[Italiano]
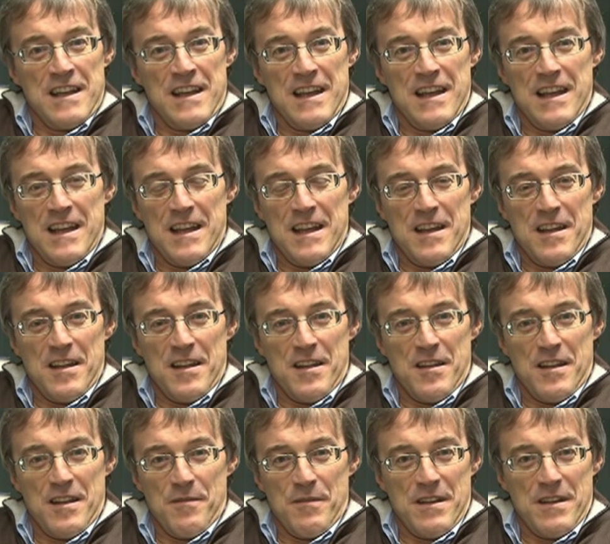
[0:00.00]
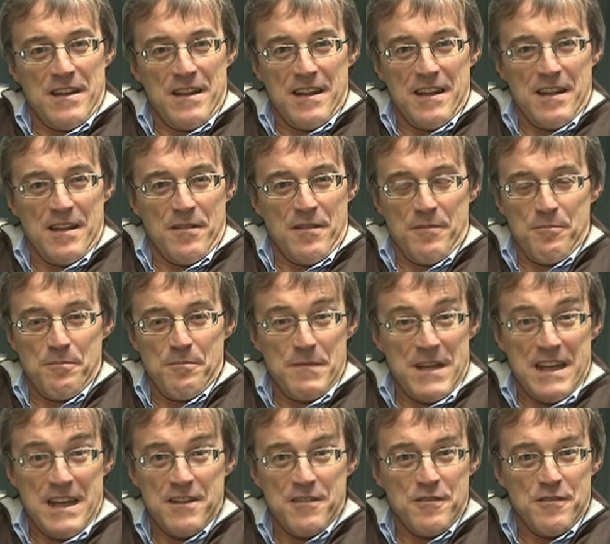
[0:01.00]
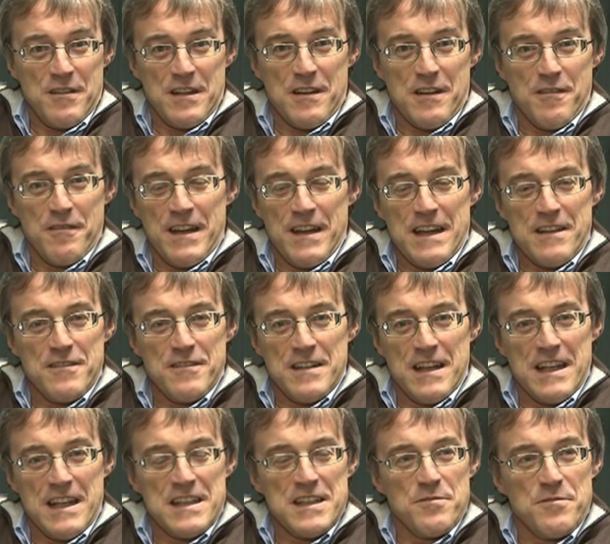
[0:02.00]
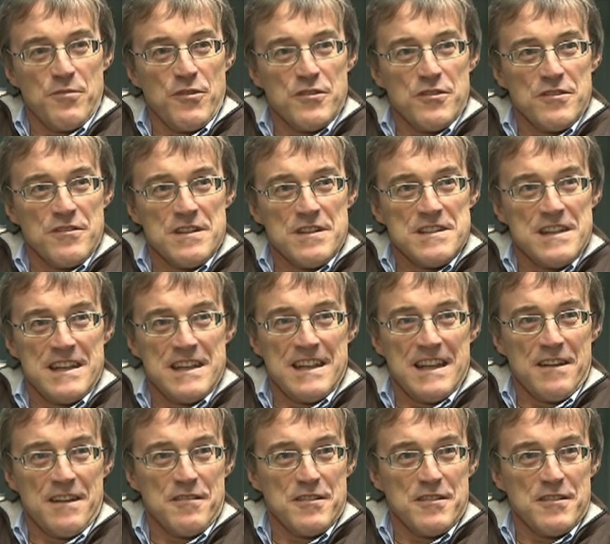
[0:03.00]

eh, eh, meno il governo sarà disposto a cedere.